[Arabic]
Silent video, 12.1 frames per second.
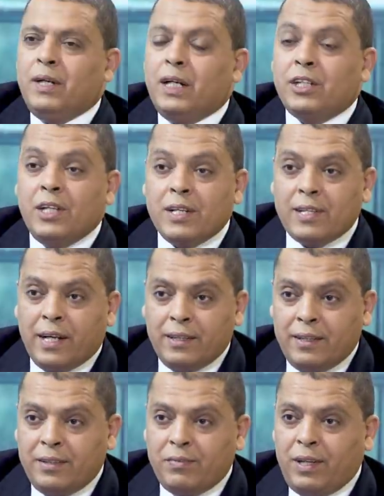إعجاز
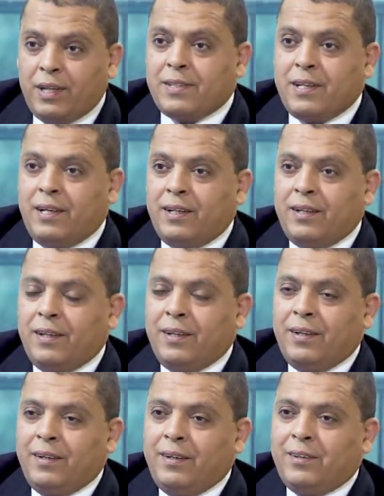عددي في الأذان نعم
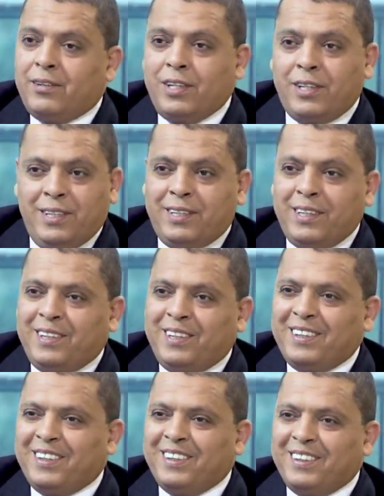جديدة دي
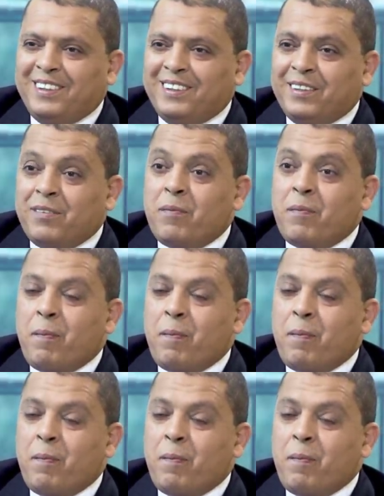نحن